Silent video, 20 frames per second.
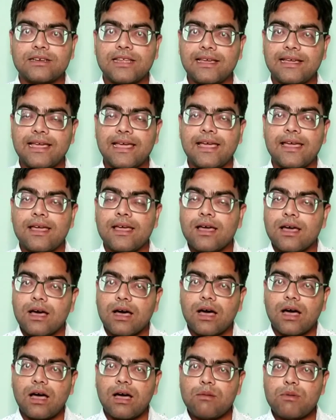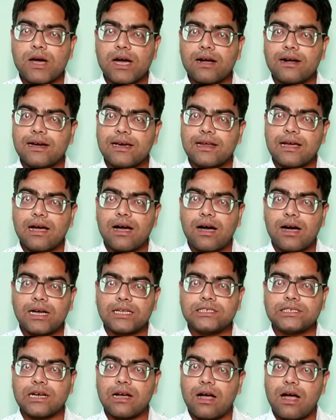ठीक है अब अगर
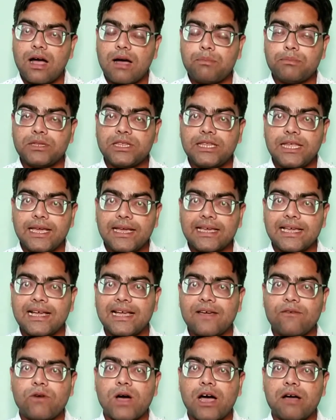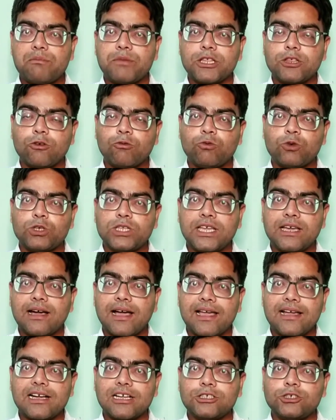आज आप देखेंगे वहां पे तो वो
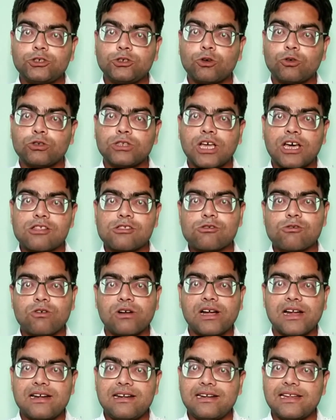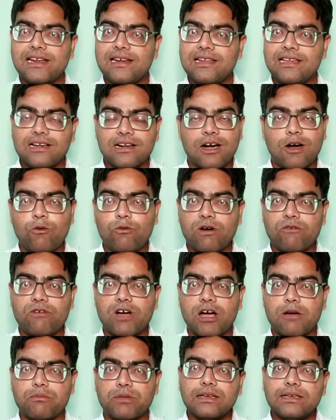दिखाएगा 1400 घंटे लिखा हुआ
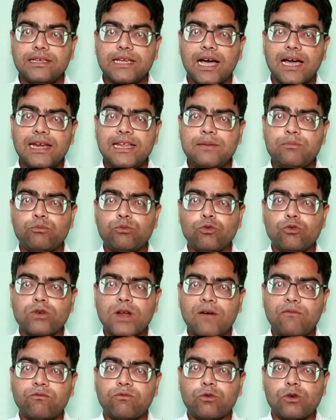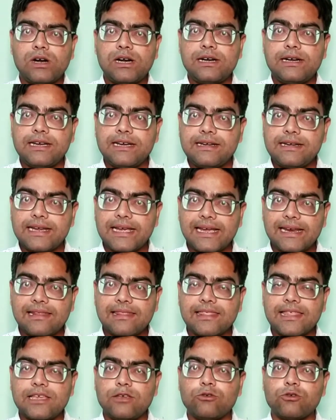वहां पे यानी पूरा फुल
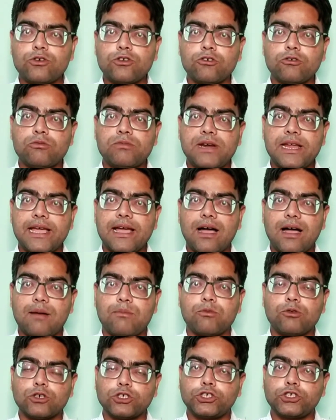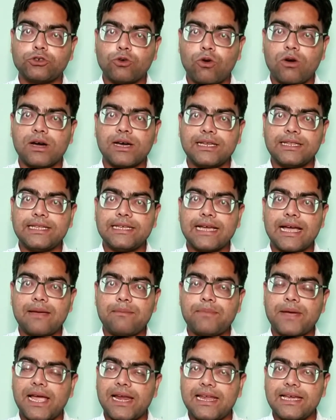डिटेल से यूट्यूब ने आपको शो कर दिया
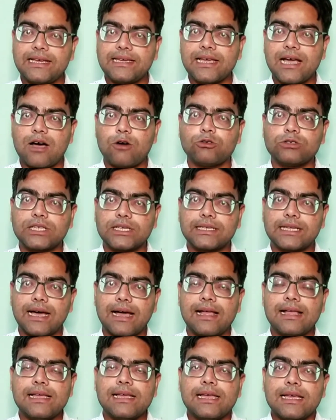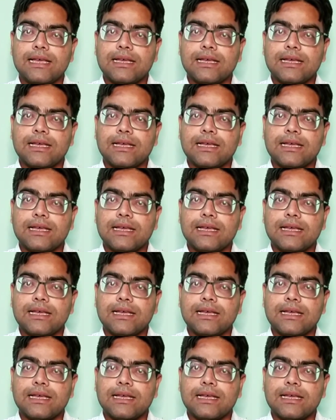है पहले क्या होता था